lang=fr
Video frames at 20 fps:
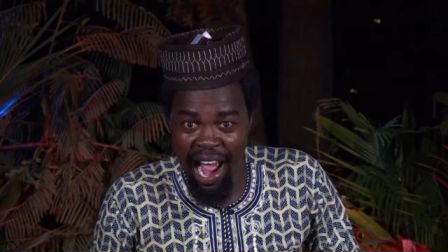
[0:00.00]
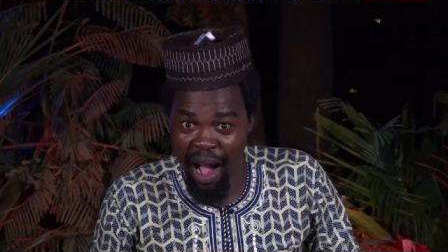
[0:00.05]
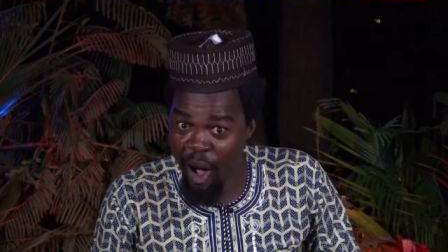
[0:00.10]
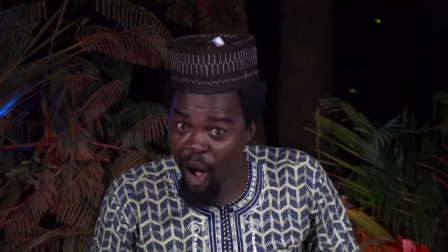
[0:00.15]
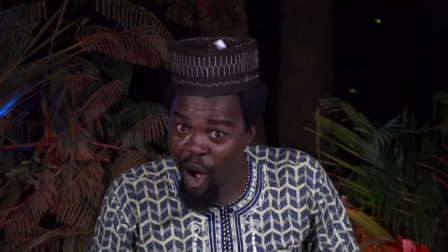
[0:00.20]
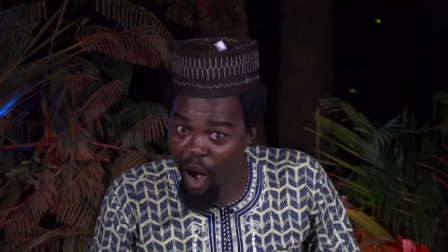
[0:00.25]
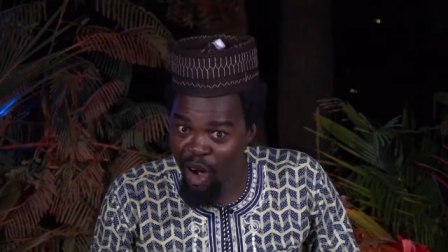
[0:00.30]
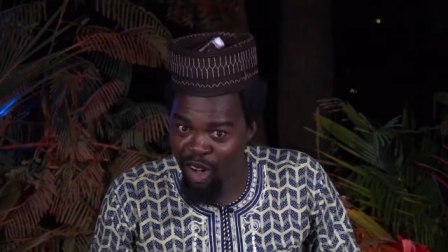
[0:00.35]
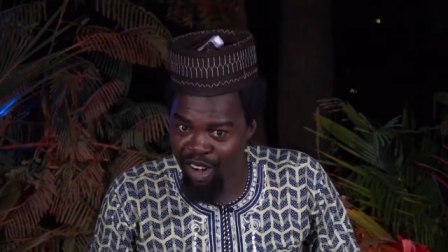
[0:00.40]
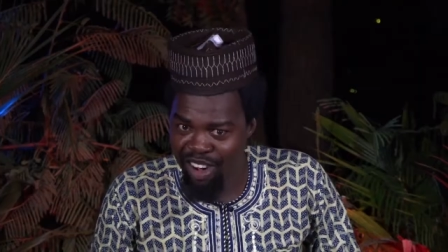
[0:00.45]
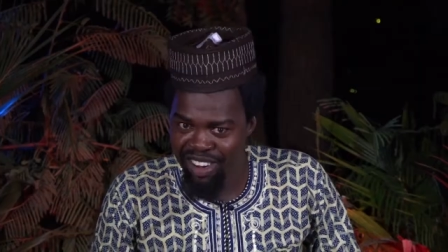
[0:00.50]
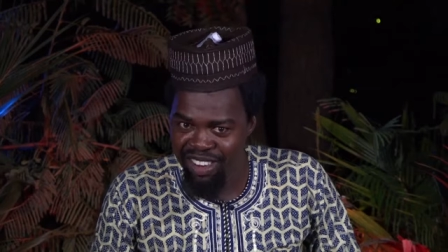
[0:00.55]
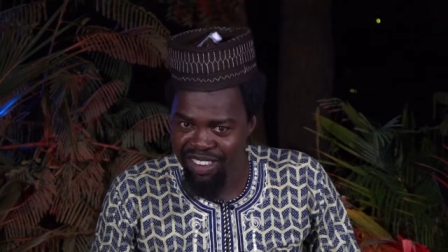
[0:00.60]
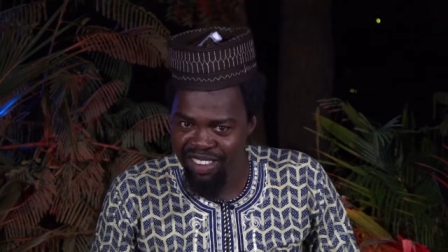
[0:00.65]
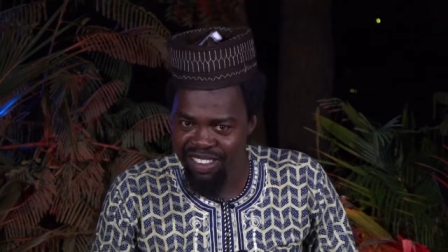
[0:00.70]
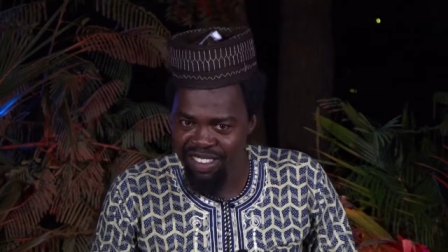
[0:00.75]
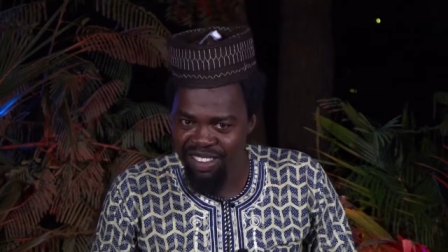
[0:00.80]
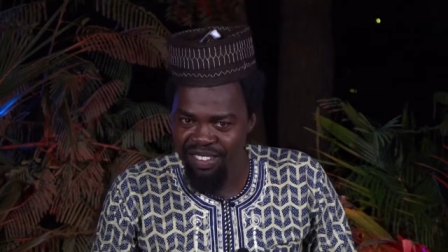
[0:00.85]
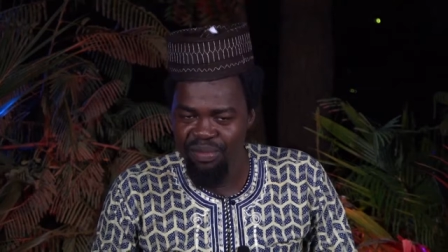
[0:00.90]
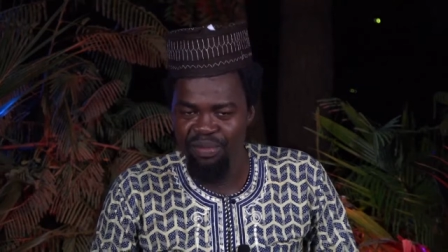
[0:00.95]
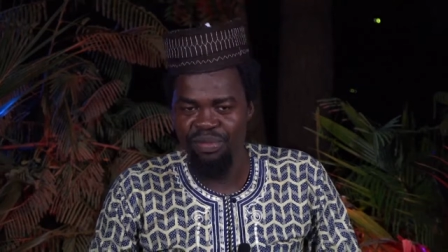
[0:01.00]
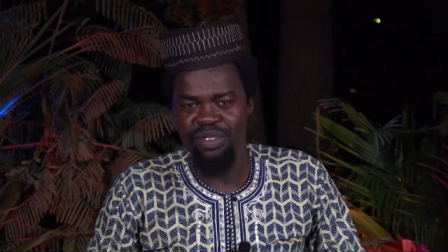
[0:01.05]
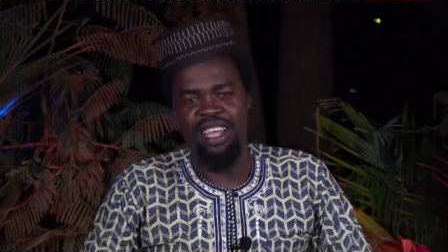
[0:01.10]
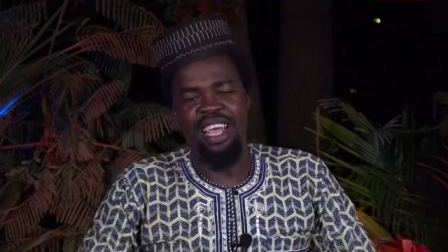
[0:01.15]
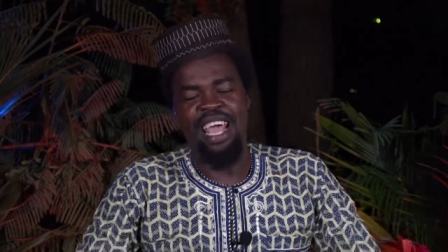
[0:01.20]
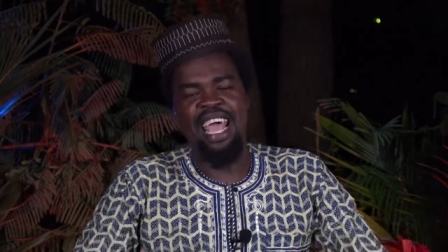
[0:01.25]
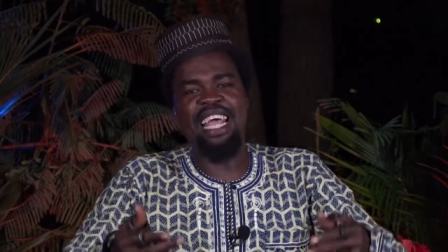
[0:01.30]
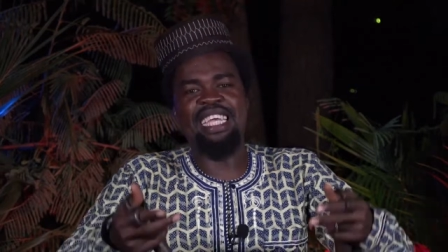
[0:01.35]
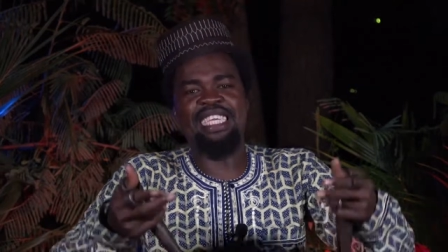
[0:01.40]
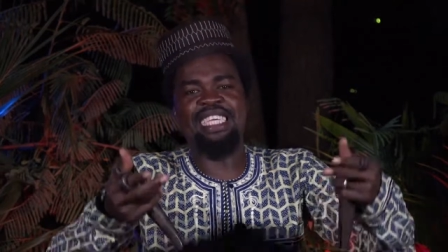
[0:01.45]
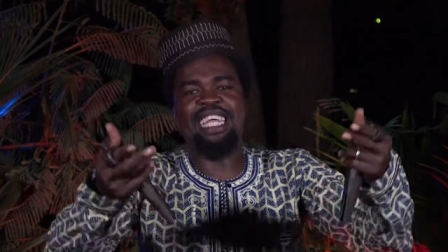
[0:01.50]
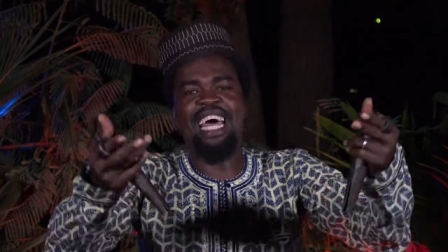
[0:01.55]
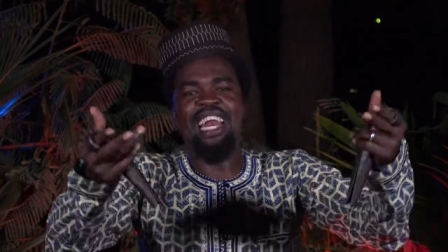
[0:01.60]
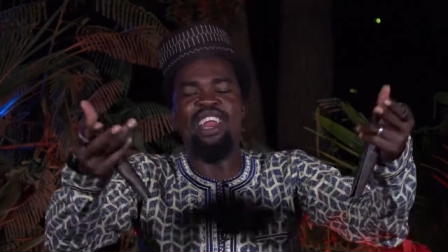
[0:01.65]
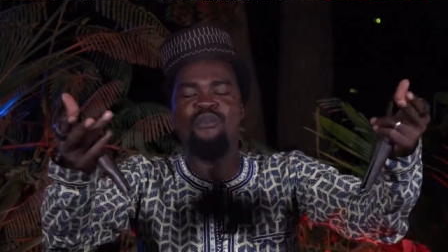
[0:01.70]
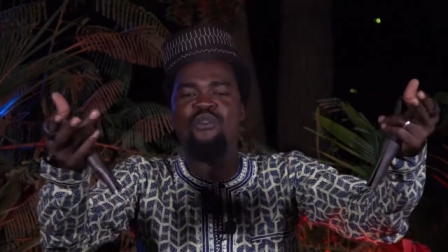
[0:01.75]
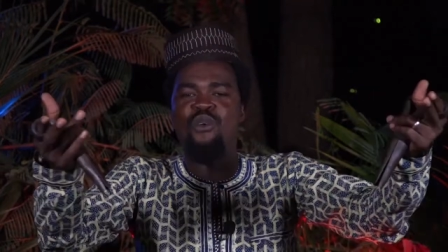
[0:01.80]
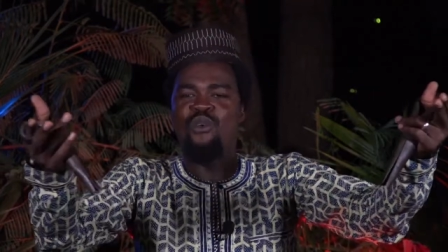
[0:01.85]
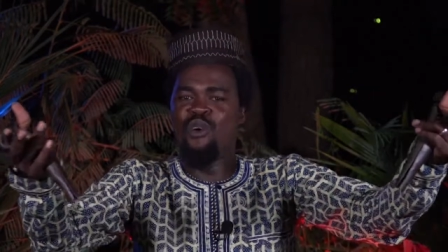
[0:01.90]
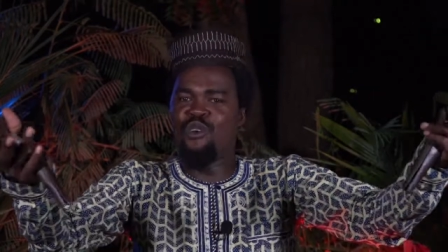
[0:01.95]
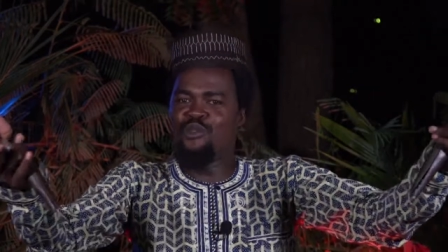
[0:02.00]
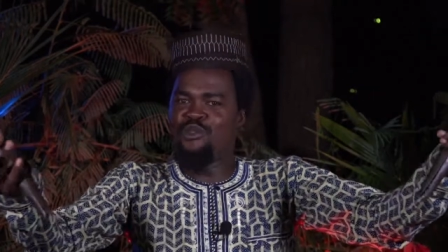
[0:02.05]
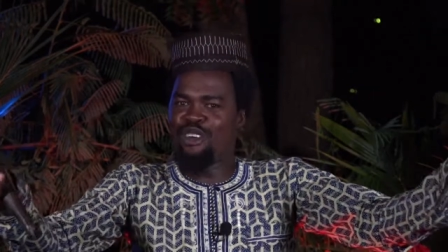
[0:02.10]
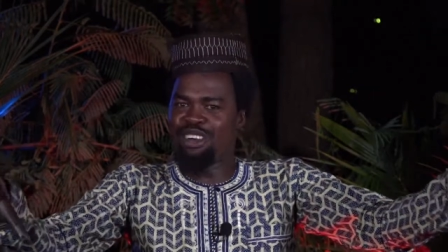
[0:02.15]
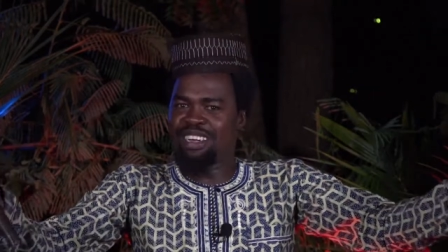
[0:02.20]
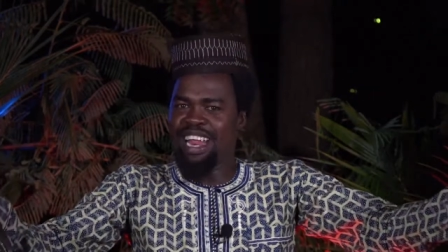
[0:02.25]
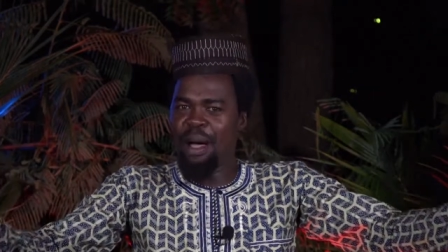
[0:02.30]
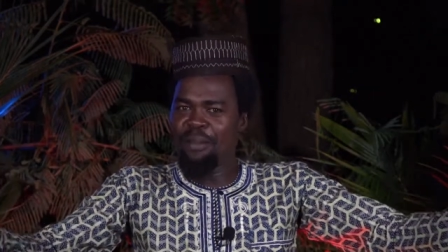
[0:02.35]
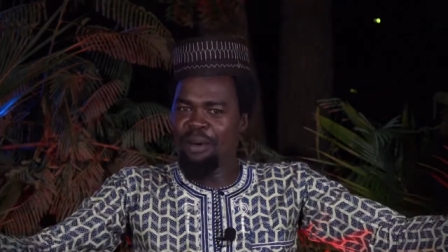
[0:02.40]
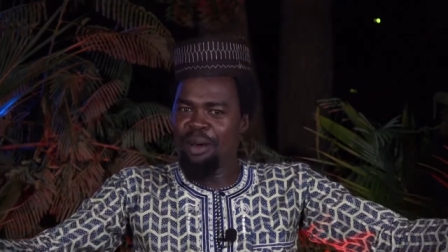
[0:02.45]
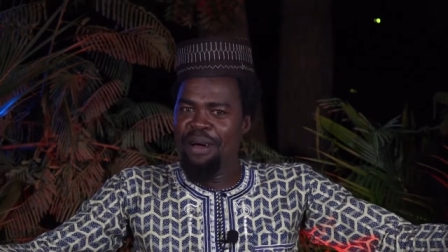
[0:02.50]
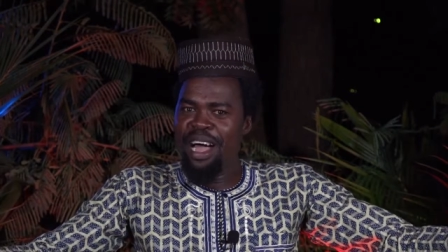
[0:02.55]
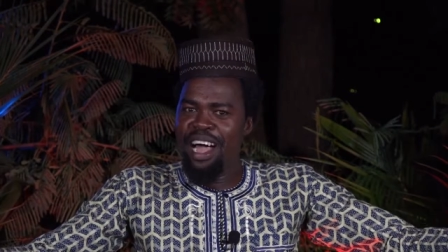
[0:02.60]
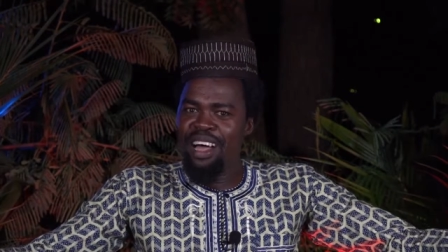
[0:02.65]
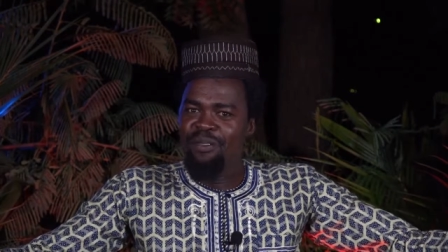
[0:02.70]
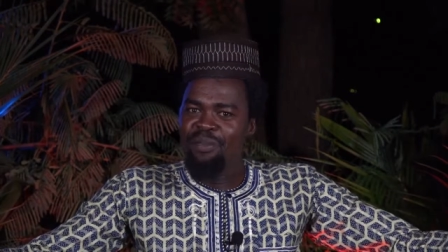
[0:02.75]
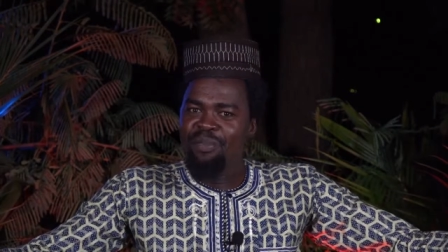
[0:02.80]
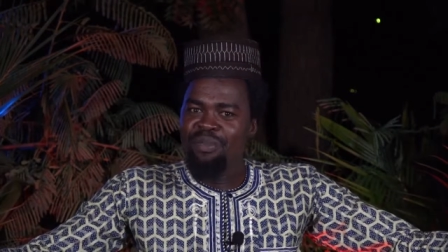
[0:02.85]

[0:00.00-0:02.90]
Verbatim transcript: Alors, installez-vous confortablement